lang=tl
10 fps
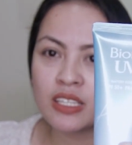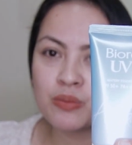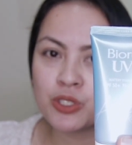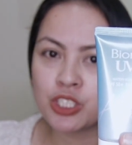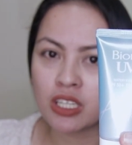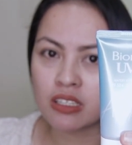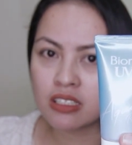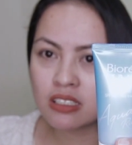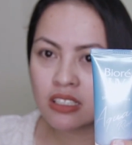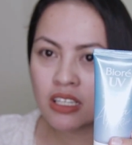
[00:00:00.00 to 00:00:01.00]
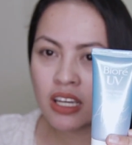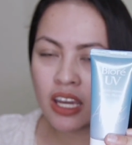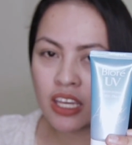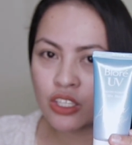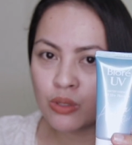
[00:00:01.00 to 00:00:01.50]
Ayan po siya.
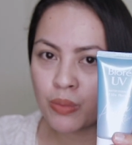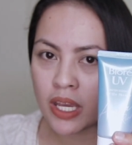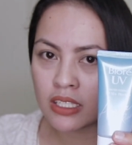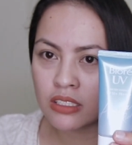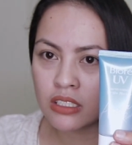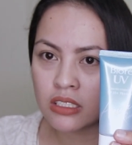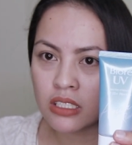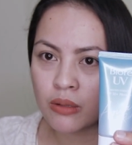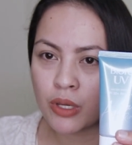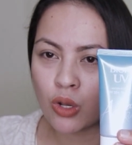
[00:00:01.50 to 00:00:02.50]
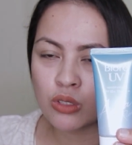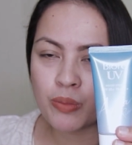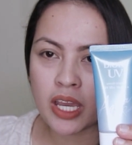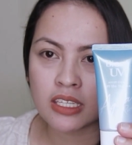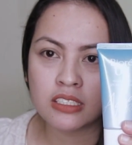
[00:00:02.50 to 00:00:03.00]
Ayan yung packaging niya. May old
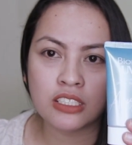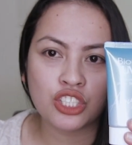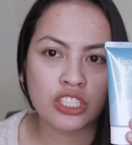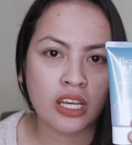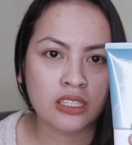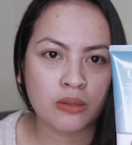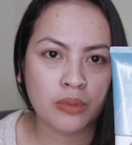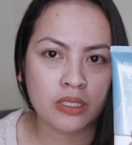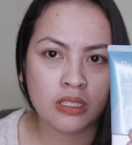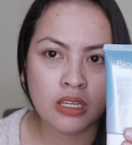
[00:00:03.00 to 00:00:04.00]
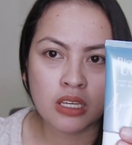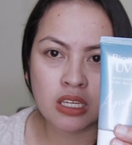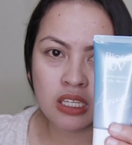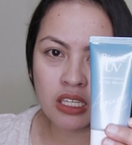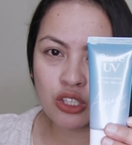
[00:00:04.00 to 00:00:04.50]
packaging siya dati but
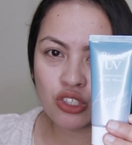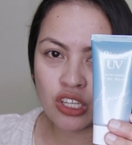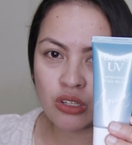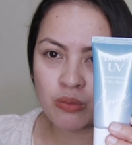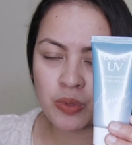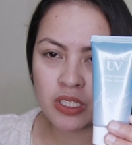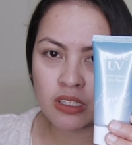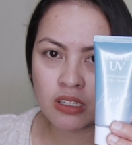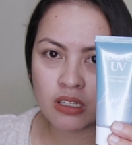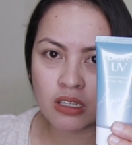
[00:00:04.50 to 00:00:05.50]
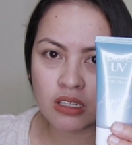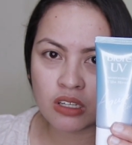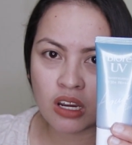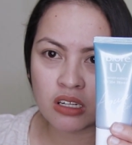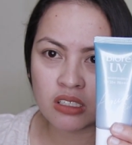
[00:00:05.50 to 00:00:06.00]
ito na yung
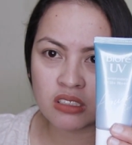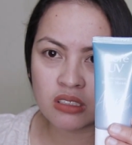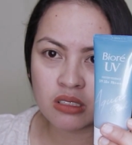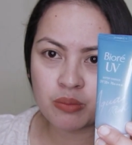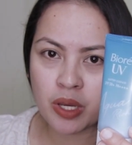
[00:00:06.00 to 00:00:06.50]
pinaka-current